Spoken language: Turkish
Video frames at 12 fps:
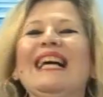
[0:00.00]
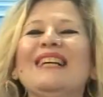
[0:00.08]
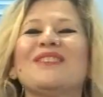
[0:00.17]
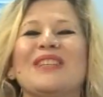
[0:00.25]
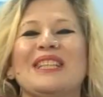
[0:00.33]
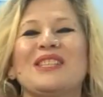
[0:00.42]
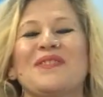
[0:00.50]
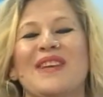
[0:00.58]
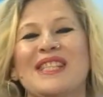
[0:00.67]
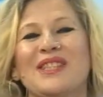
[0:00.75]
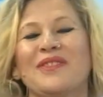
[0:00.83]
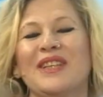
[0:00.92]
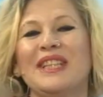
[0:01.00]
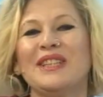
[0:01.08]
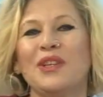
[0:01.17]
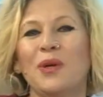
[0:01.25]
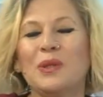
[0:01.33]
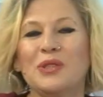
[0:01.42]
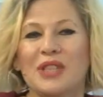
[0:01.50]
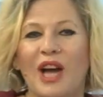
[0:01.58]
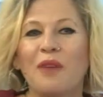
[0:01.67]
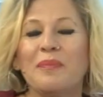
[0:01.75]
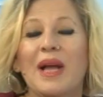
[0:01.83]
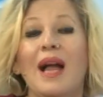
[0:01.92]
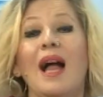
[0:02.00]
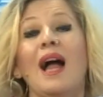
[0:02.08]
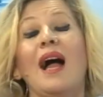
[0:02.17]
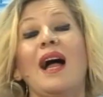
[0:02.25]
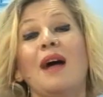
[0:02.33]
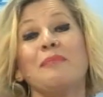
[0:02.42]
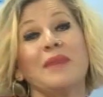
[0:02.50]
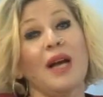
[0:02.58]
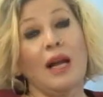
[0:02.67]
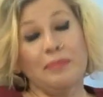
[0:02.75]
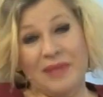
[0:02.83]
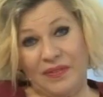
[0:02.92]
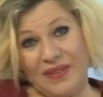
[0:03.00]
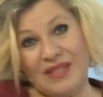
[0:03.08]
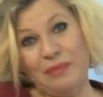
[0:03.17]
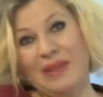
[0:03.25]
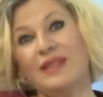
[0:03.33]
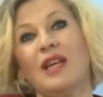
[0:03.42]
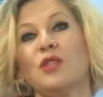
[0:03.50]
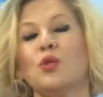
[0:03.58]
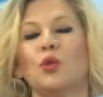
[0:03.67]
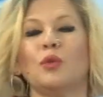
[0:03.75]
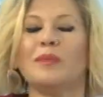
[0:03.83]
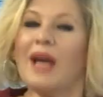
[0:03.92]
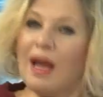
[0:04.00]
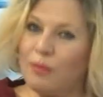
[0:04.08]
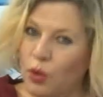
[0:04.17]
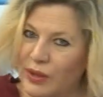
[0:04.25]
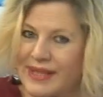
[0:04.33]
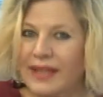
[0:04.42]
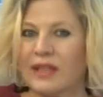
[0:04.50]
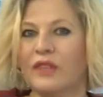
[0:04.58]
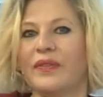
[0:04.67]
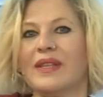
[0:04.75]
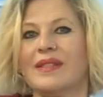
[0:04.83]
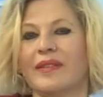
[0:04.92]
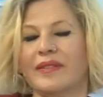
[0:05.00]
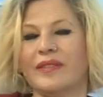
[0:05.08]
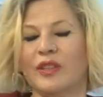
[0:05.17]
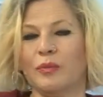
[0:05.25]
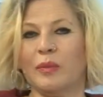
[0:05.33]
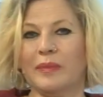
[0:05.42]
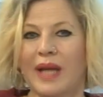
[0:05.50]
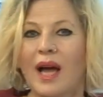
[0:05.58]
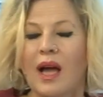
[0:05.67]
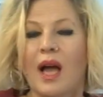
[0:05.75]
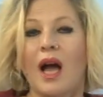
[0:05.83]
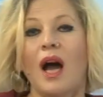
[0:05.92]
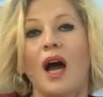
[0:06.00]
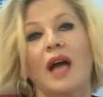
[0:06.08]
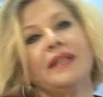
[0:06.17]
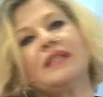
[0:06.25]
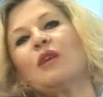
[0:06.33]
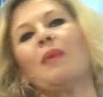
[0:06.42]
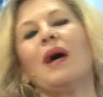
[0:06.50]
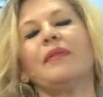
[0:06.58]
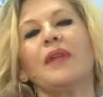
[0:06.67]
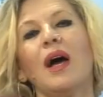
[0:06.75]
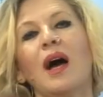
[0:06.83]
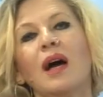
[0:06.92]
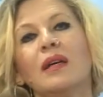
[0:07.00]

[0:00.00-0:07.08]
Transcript: uyanış festivalinde olacağım hem kalp nefesi meditasyonumla hem holistik nefes tanıtımımla aynı zamanda e,